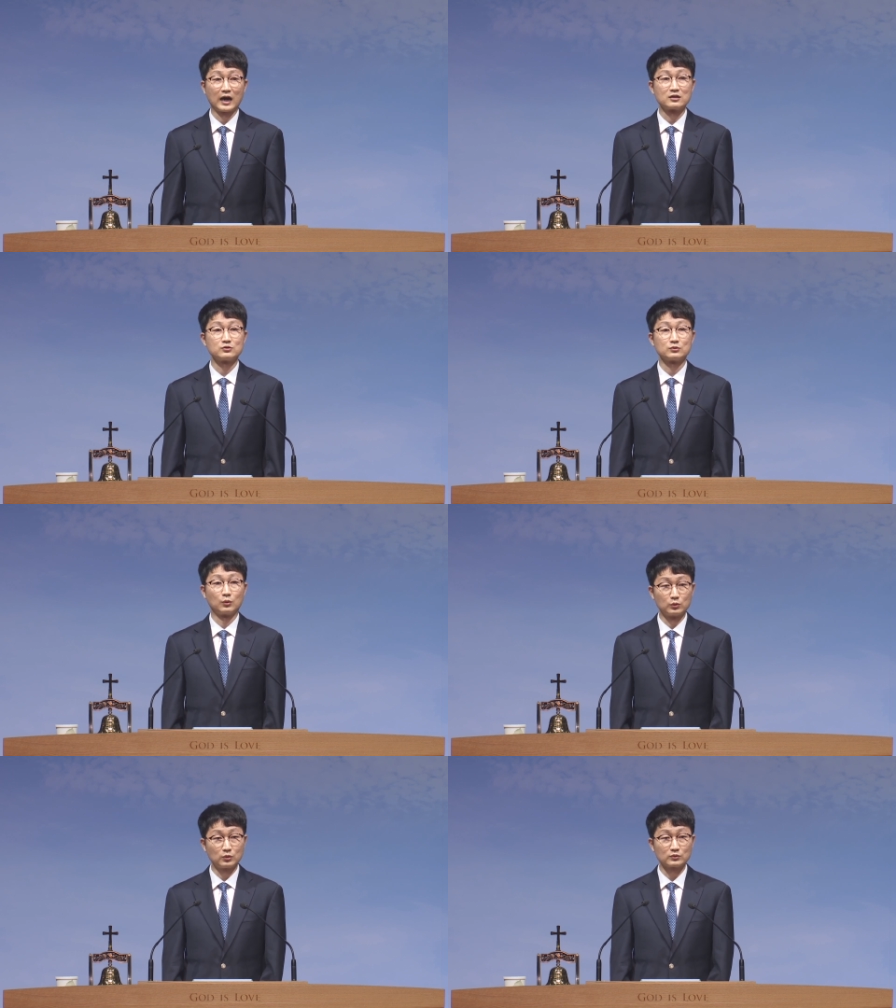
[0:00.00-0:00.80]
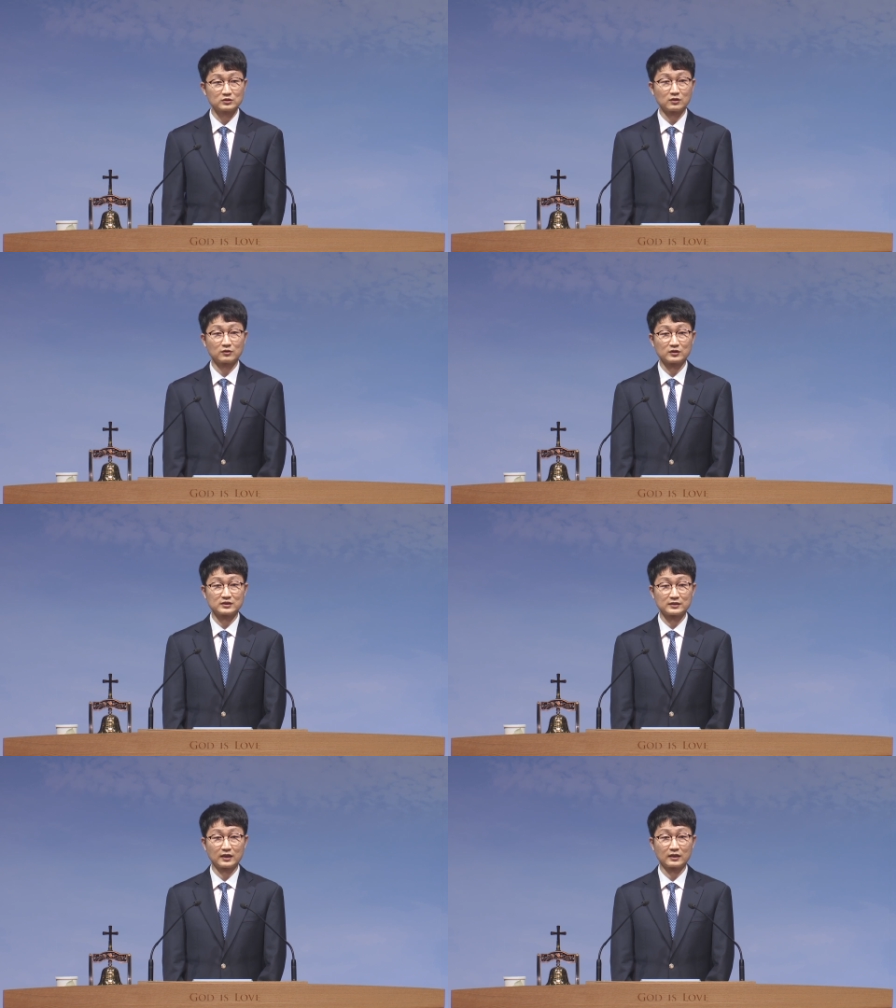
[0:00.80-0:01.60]
아주 고통스러울
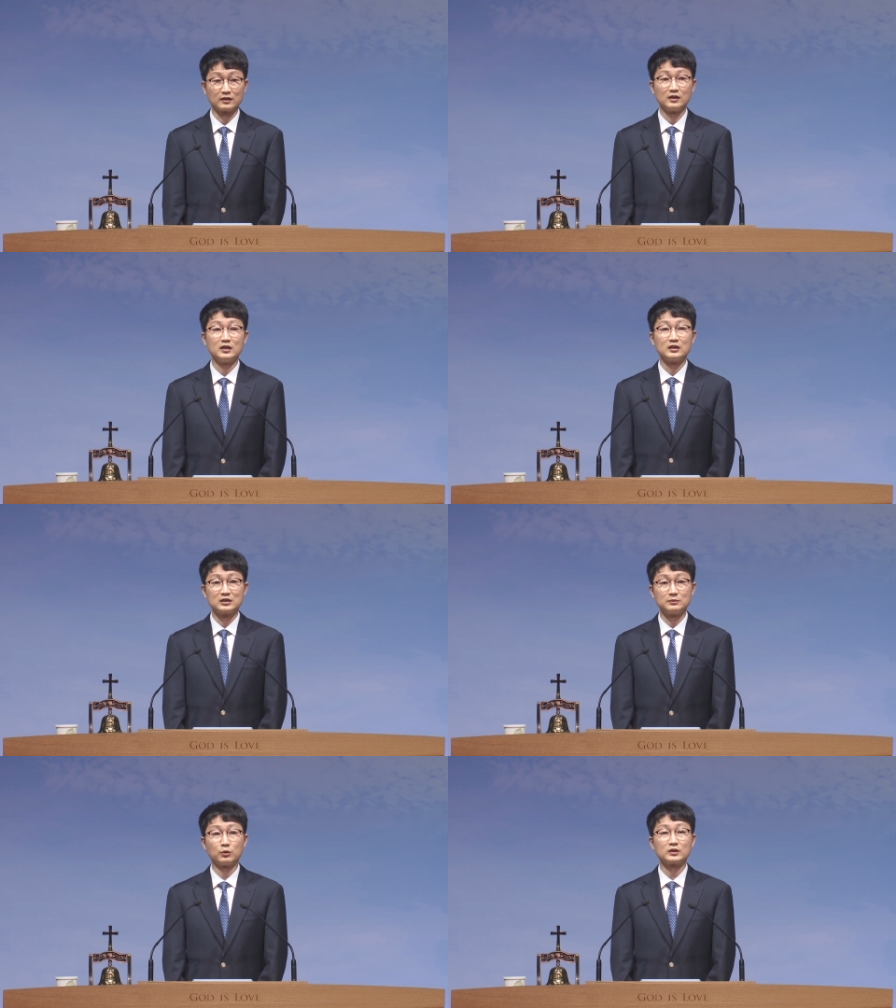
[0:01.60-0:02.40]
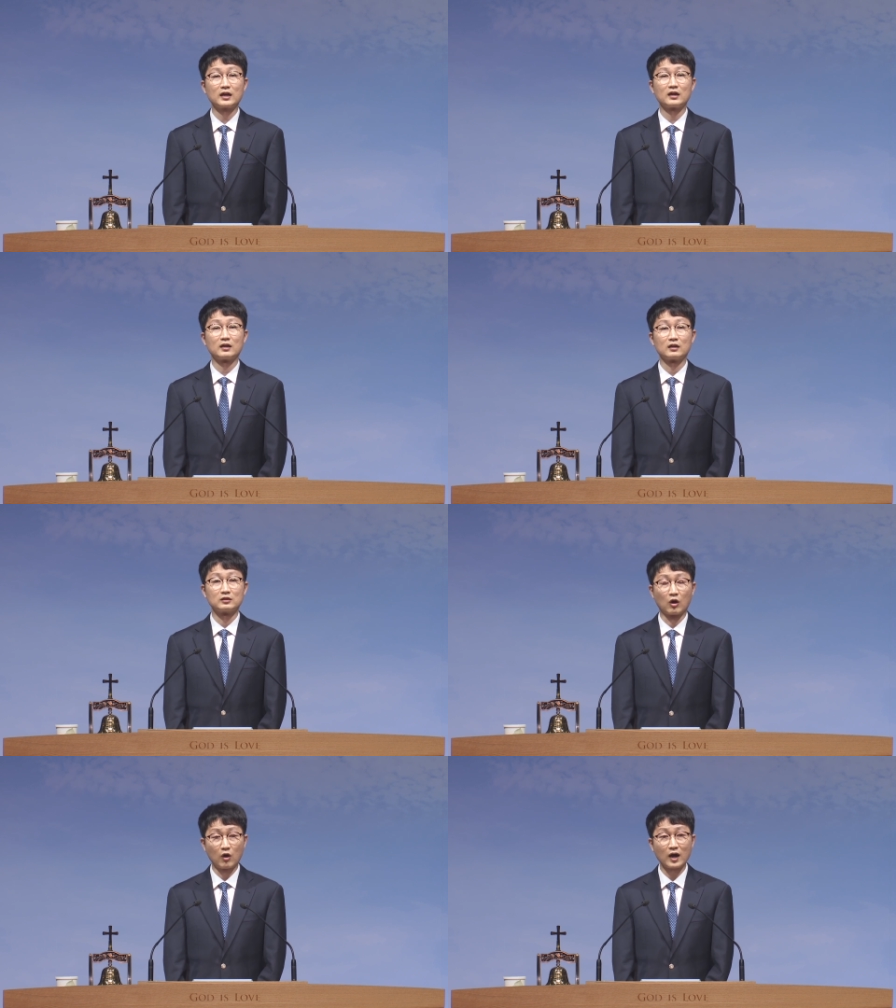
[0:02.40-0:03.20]
것인데 그보다
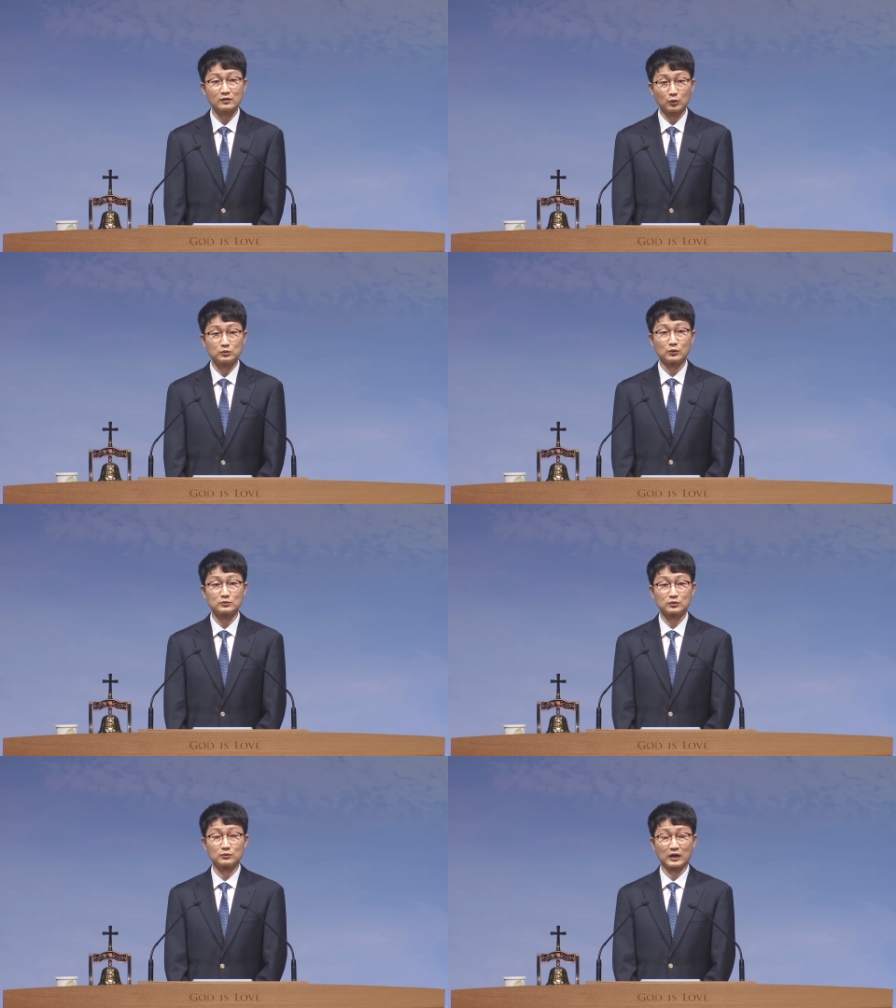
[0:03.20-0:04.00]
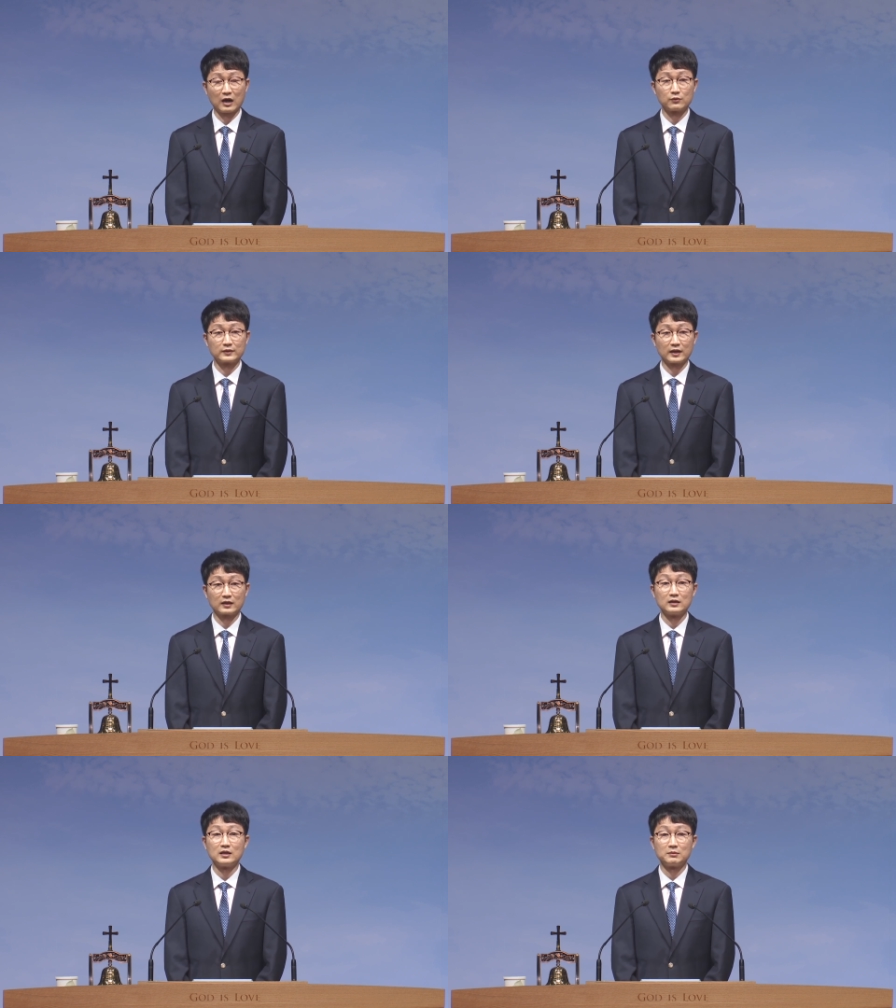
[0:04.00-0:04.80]
더한 고통 속 가운데
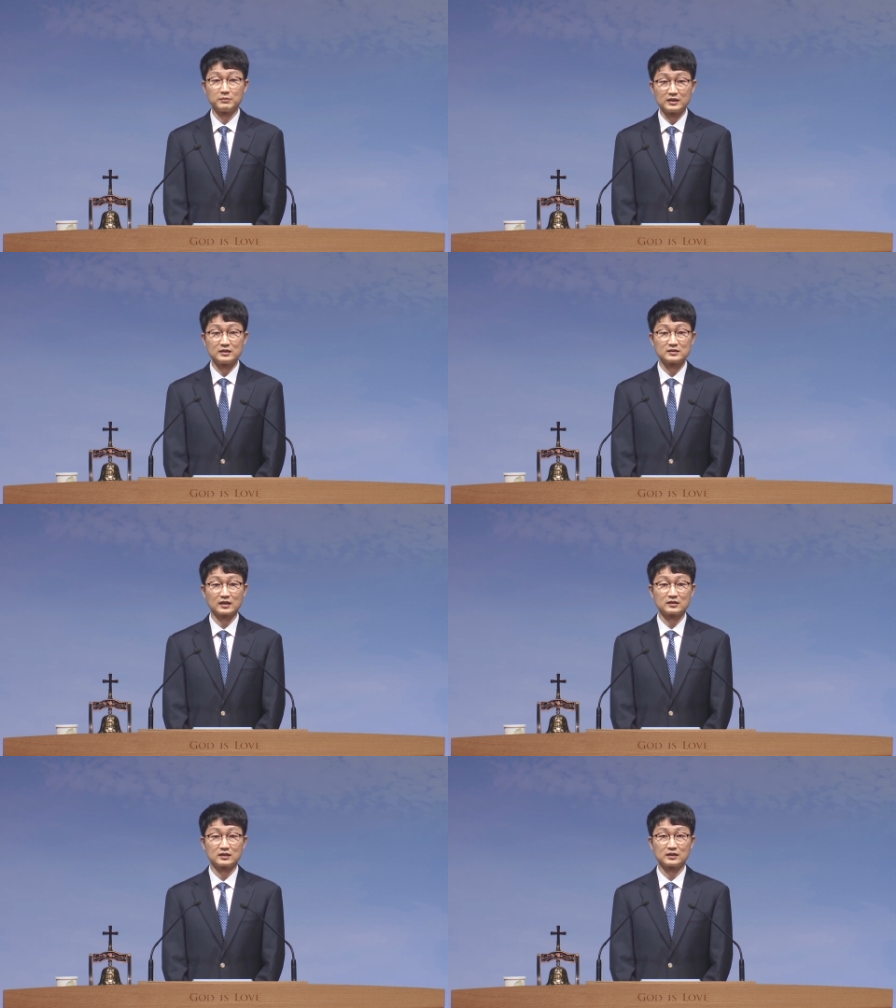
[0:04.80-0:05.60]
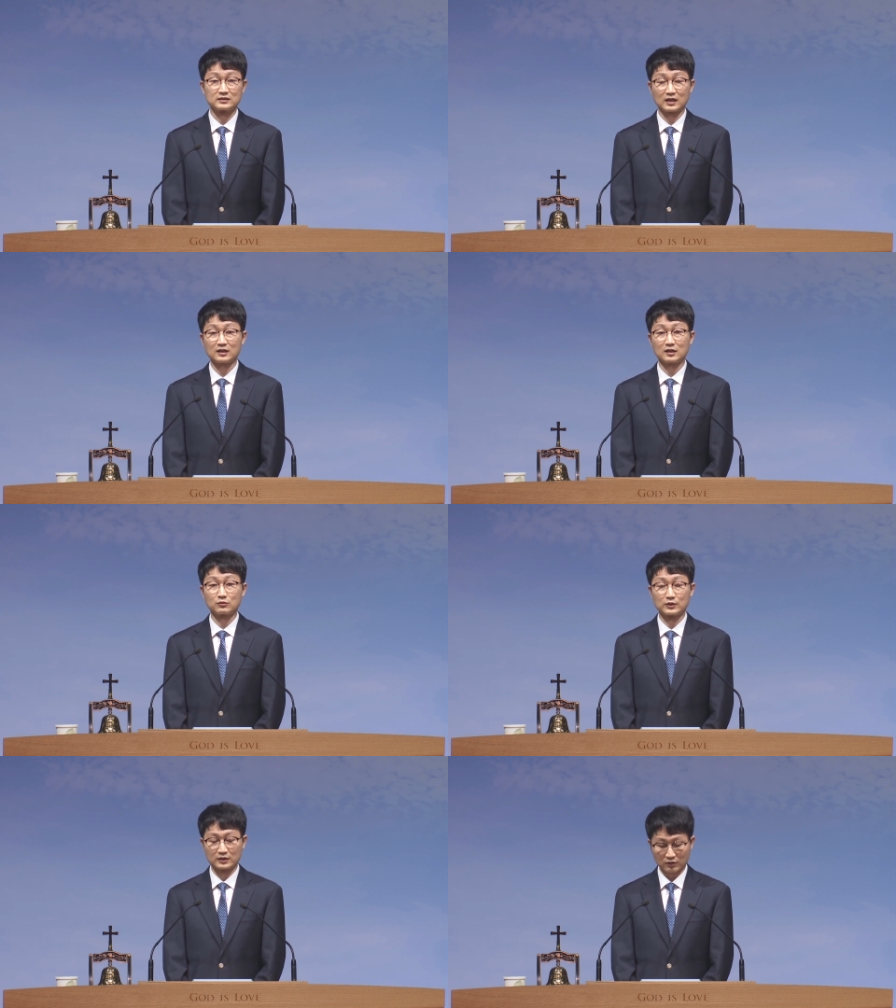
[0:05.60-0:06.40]
믿는 자들이
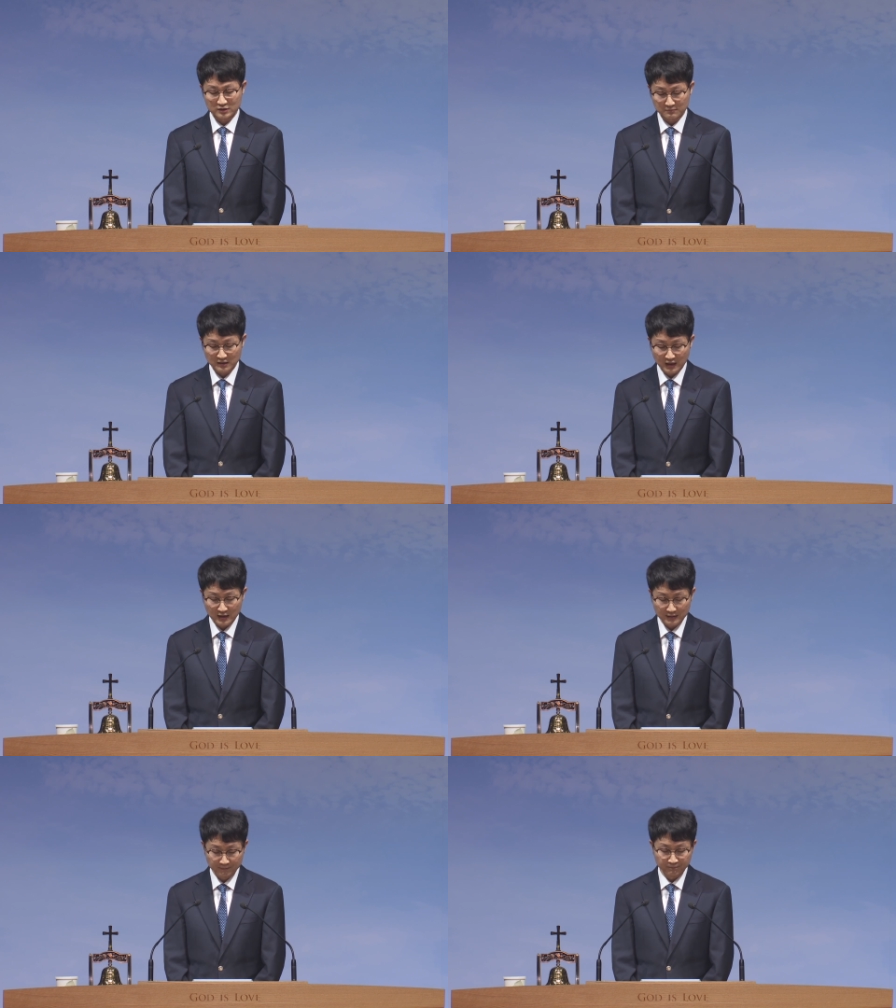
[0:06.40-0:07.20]
살아가고 있는 것입니다.